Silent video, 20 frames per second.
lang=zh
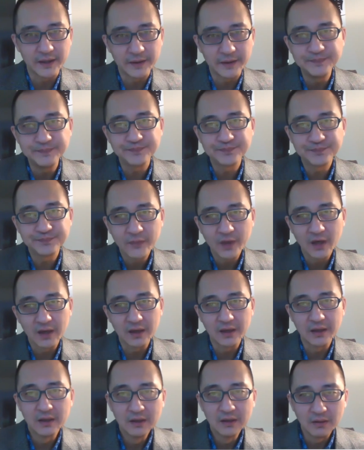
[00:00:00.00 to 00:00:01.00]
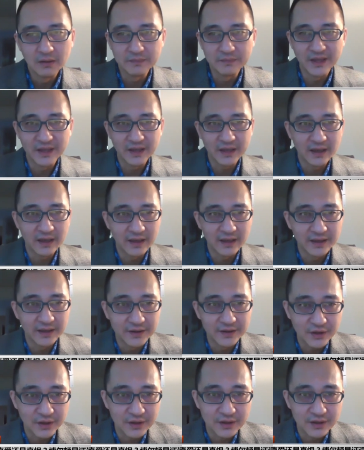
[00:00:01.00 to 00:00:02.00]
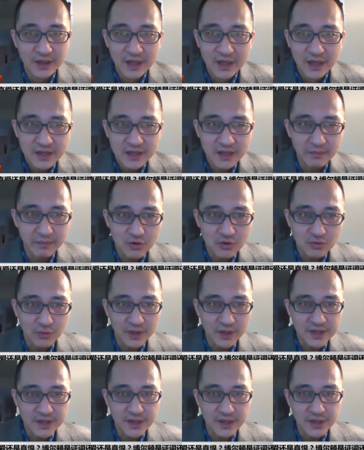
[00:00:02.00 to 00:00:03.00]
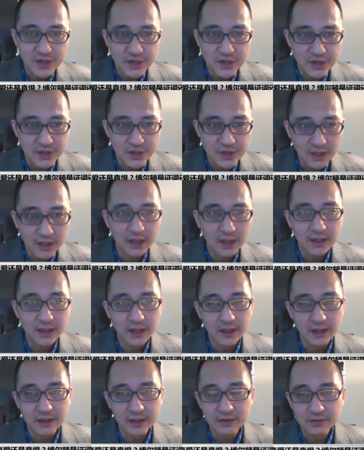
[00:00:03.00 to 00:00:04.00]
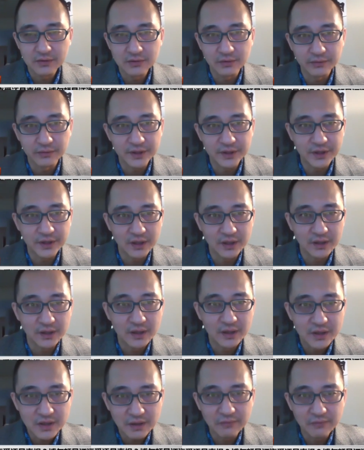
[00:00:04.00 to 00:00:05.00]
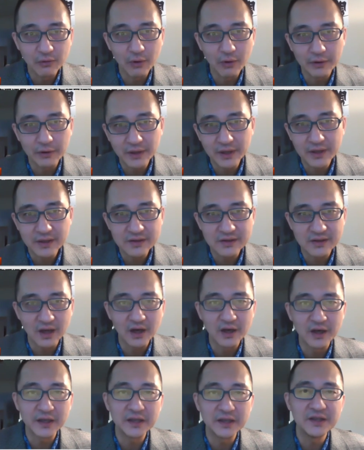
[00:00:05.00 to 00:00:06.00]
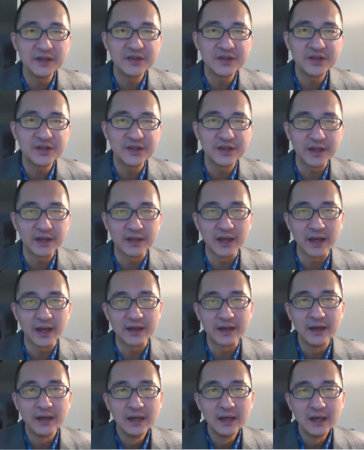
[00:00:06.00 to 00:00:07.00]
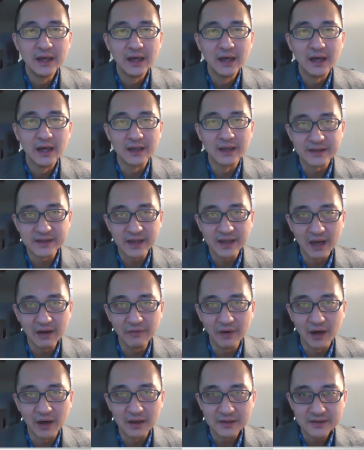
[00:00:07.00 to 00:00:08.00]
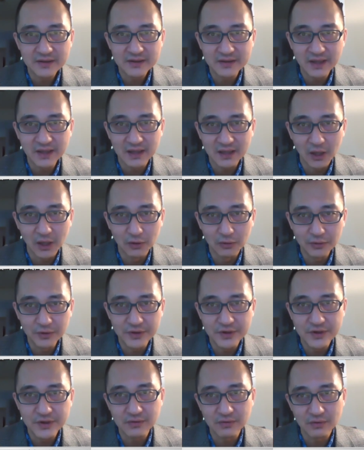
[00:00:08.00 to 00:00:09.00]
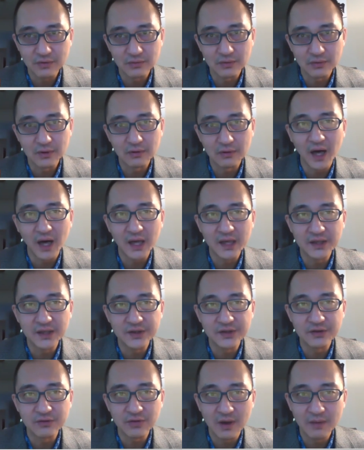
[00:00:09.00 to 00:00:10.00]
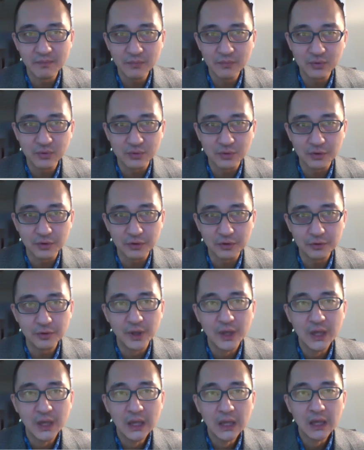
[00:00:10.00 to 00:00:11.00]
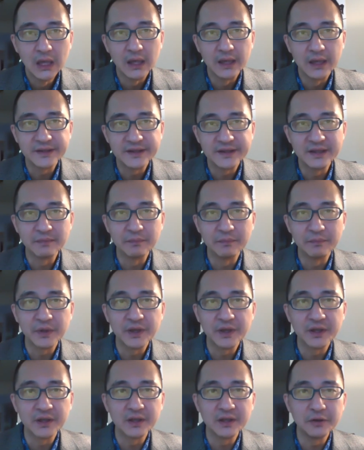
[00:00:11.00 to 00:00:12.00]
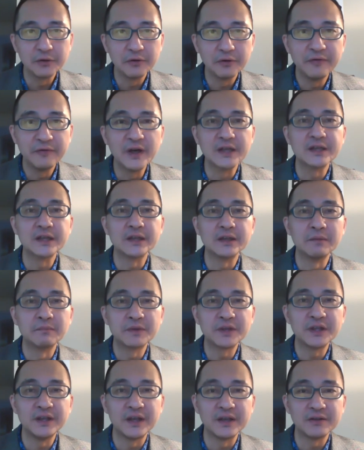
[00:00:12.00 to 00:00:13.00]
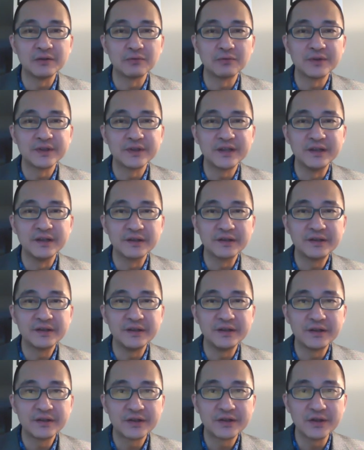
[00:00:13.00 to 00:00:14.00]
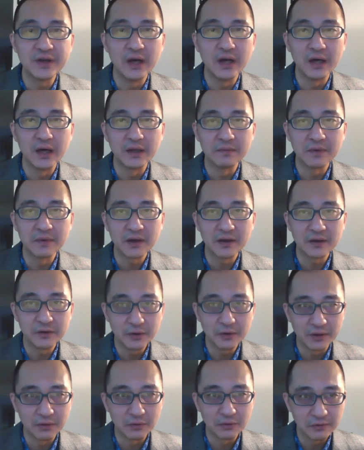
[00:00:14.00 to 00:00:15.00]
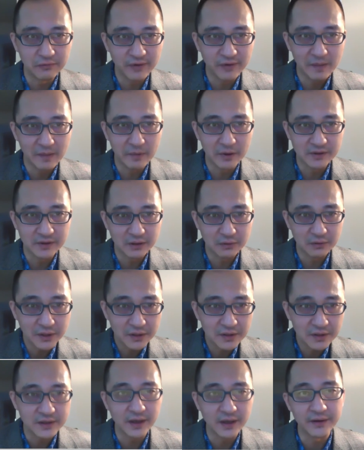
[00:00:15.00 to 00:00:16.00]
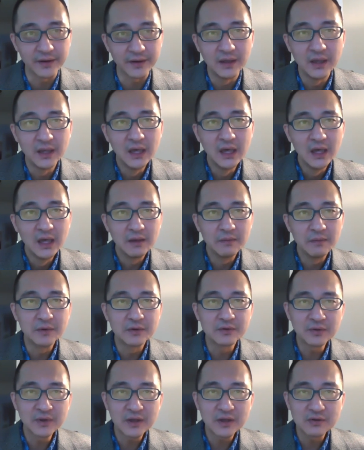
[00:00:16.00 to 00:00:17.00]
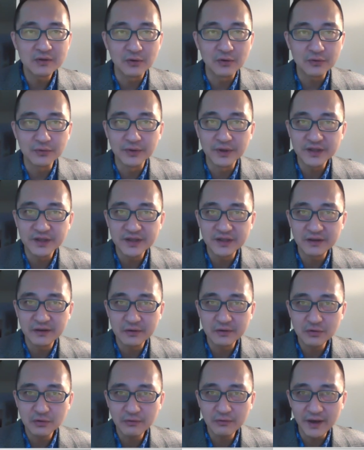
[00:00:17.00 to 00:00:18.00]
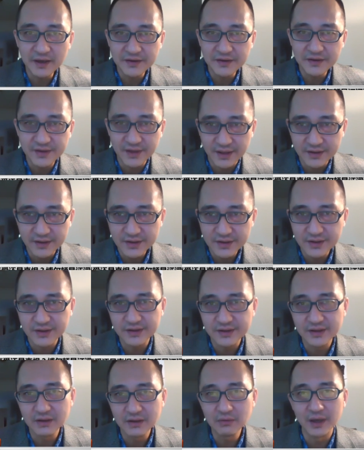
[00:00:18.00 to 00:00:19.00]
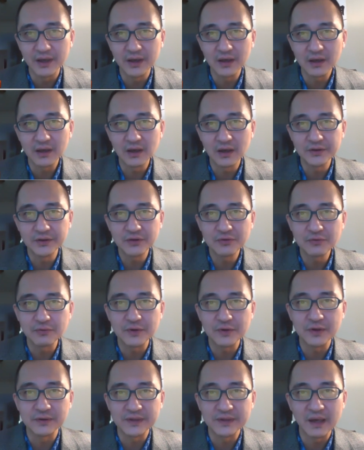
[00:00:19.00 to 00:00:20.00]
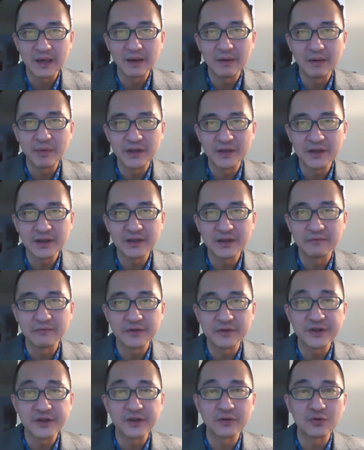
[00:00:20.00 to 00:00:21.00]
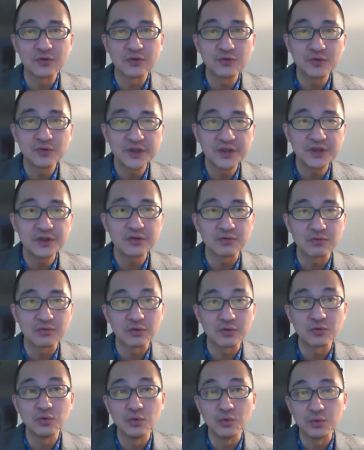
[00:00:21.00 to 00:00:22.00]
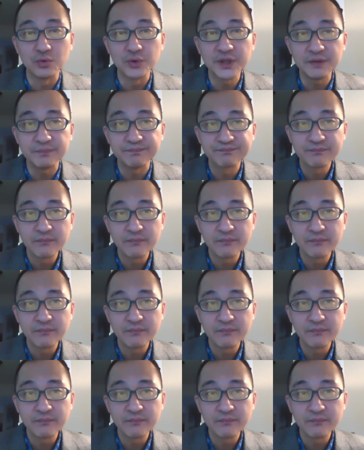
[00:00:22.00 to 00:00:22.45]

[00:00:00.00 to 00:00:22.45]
嗯啊，我们来看看呢，这个这本书啊证实了啊，所谓这个政府官员呢，自二零一七年以来啊，在采访和私下讨论时所说的话，以及川普对于啊习近平的阿谀奉承，这一点几乎是尽人皆知啊，那么有很多就发表在推特上的。那么综上所述呢，这些说法显示，尽管呢高级助手在本届政府执政初期去做出努力。